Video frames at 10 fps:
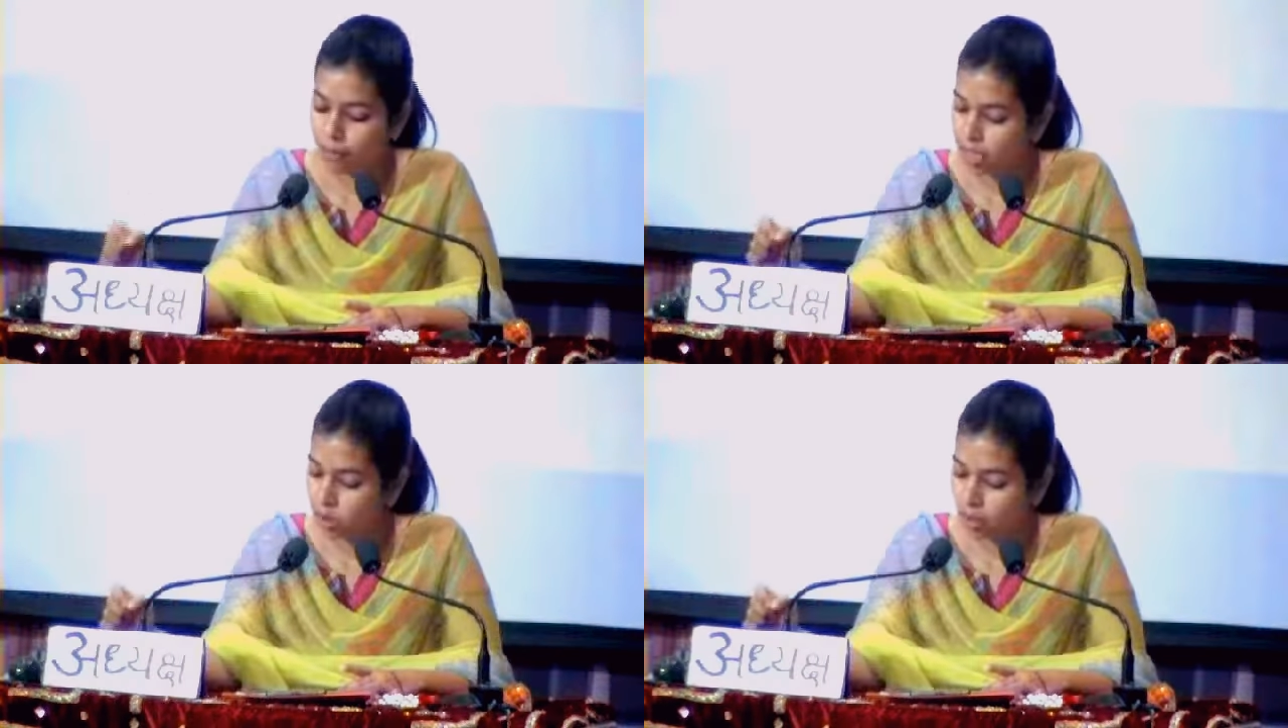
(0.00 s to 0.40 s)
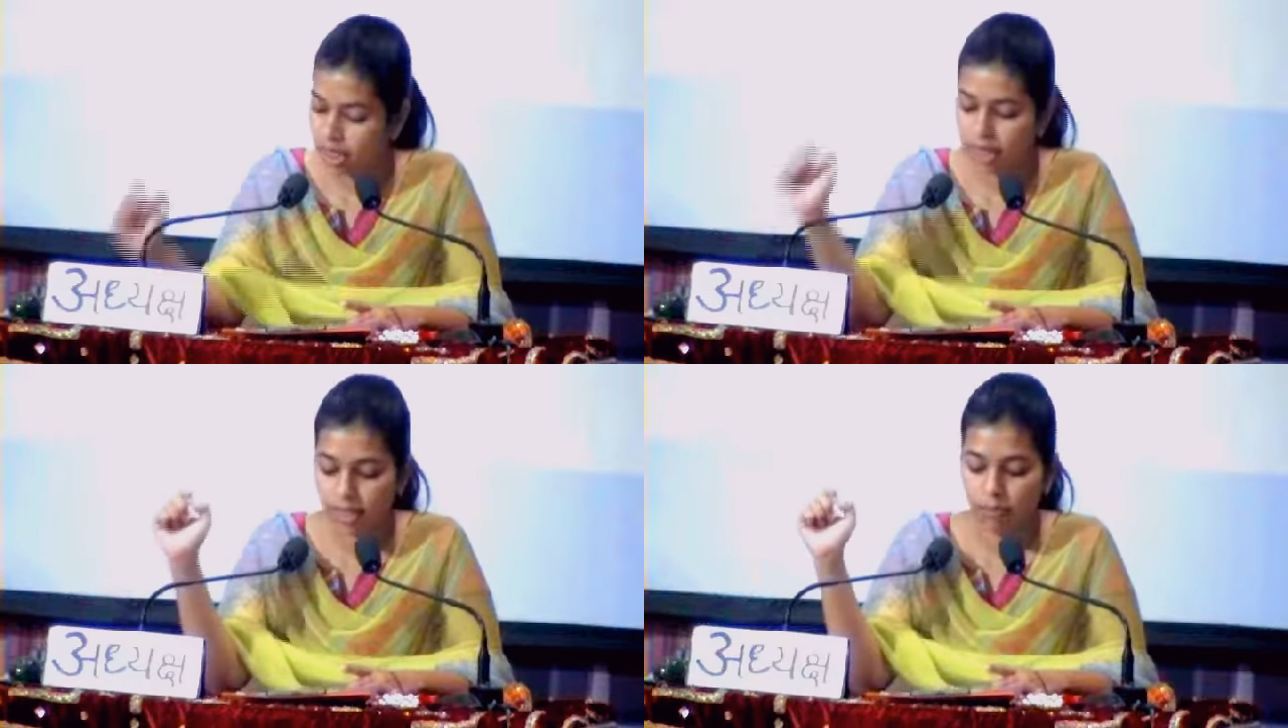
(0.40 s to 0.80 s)

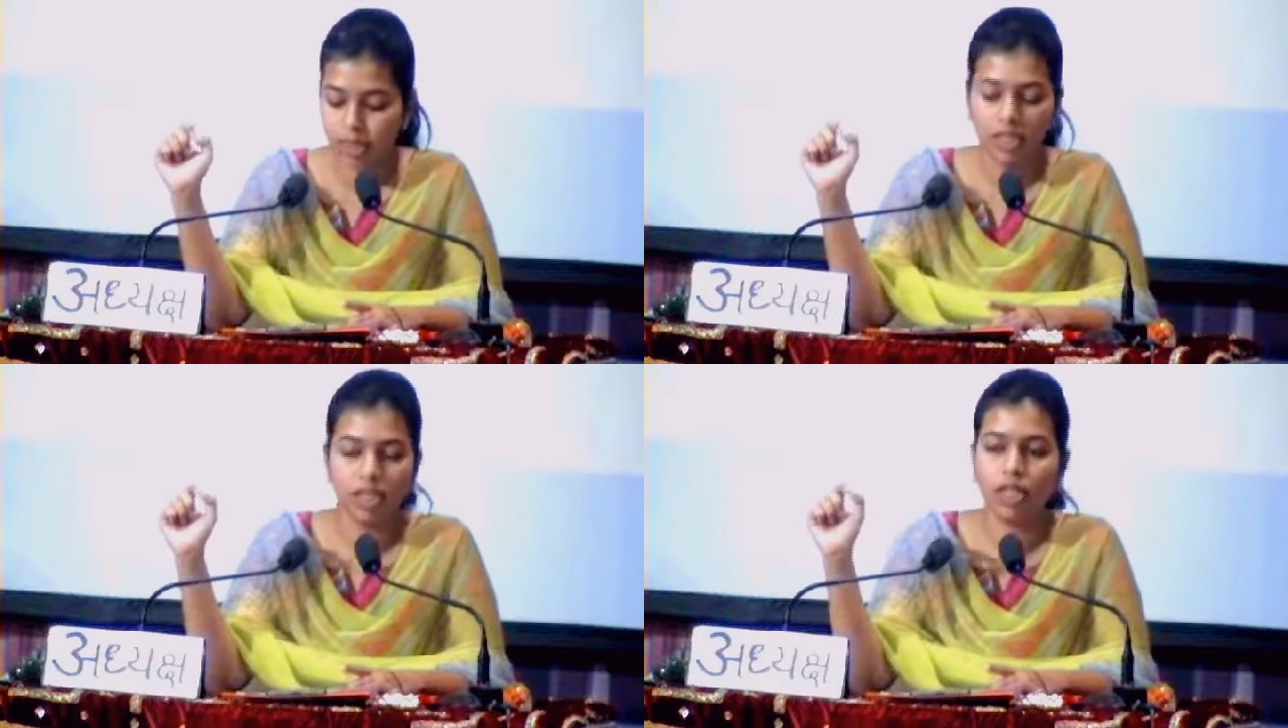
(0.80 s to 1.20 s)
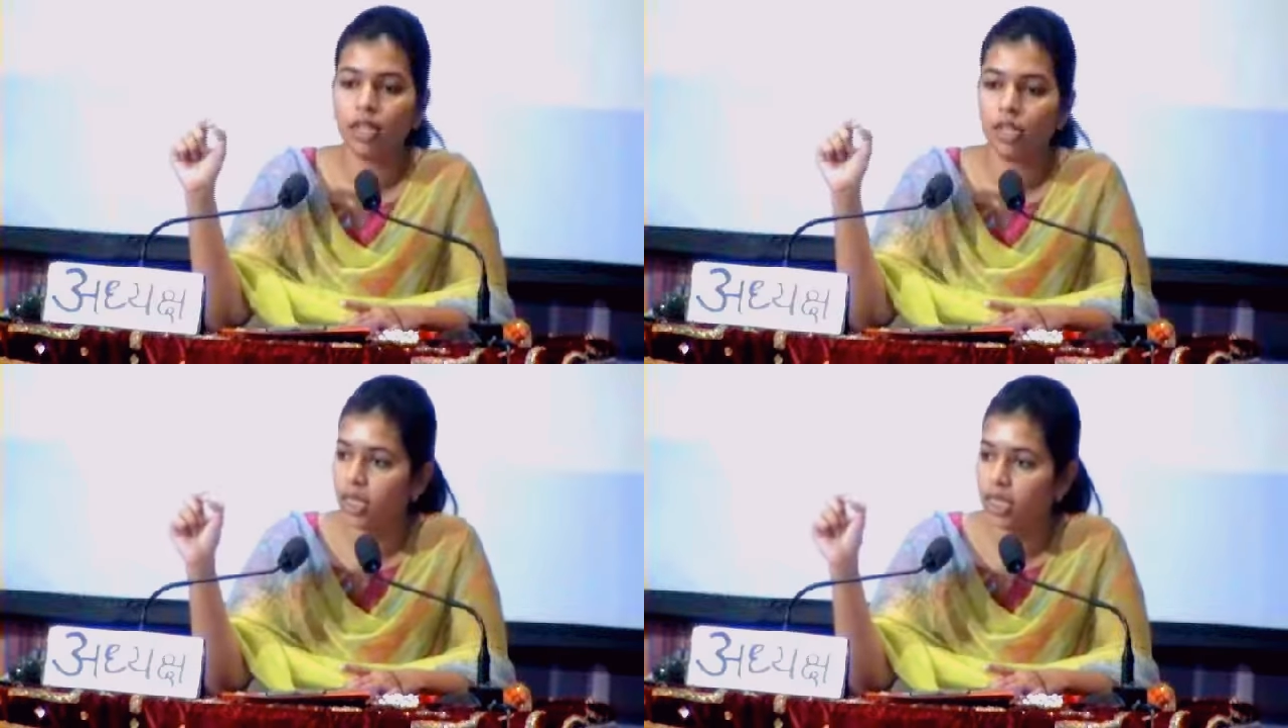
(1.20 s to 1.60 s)
प्रस्तुतिकरण भी अच्छा था
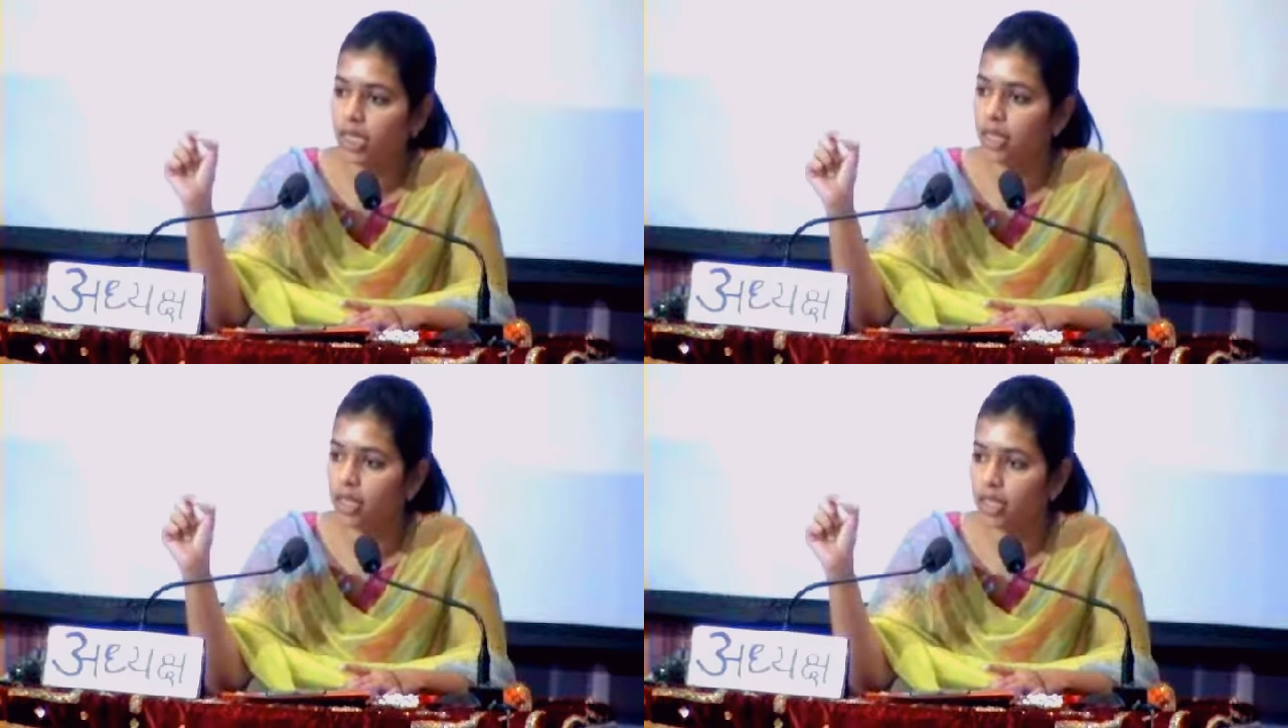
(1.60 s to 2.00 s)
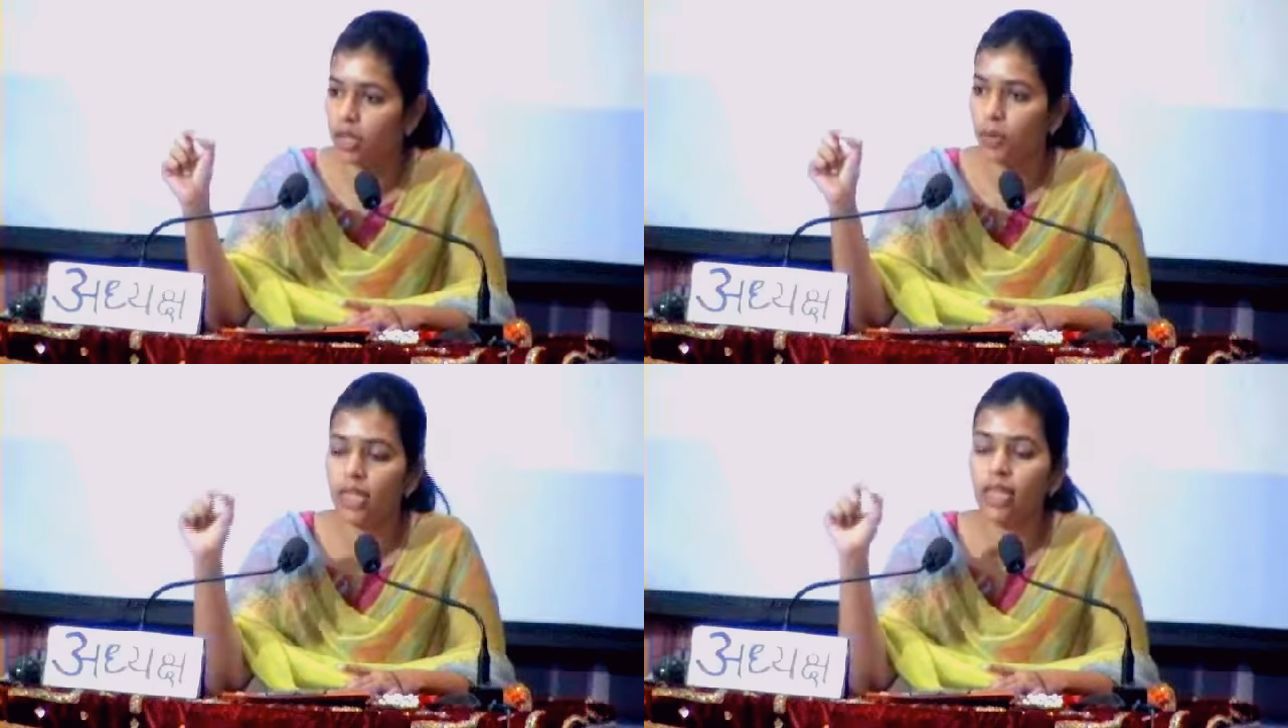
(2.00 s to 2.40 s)
थोड़ी सी गलती
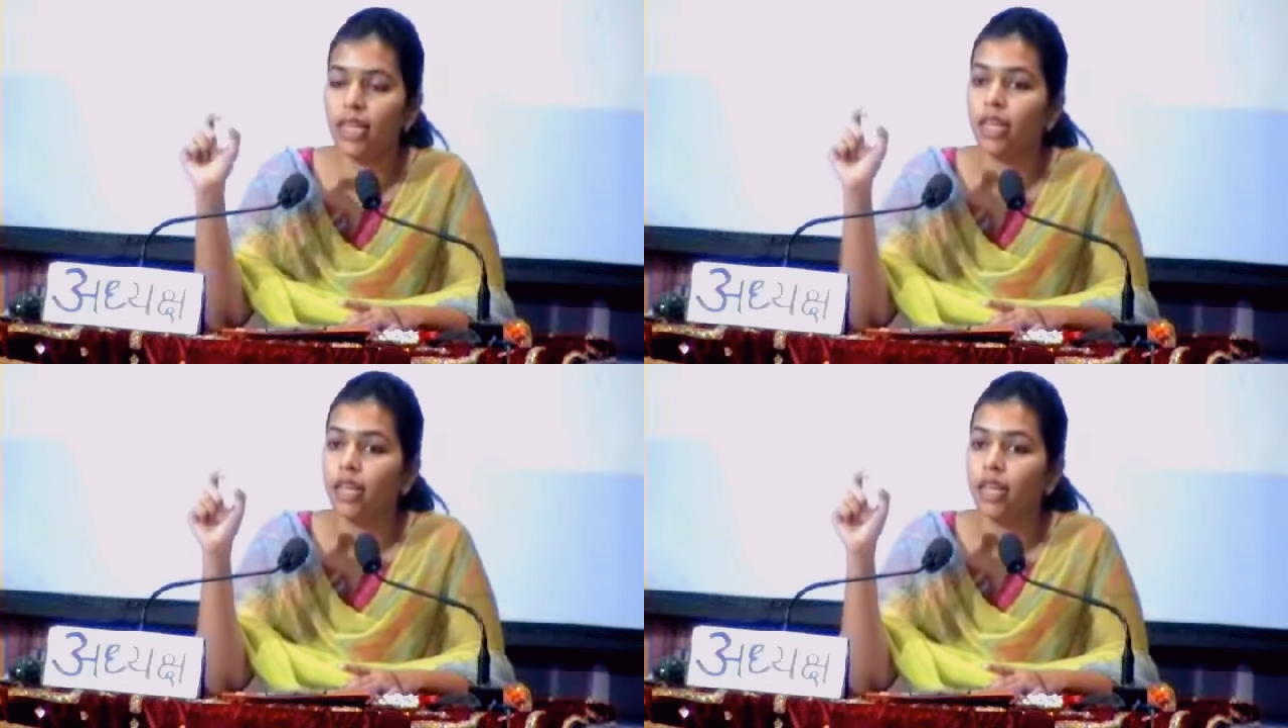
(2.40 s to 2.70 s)
हुई थी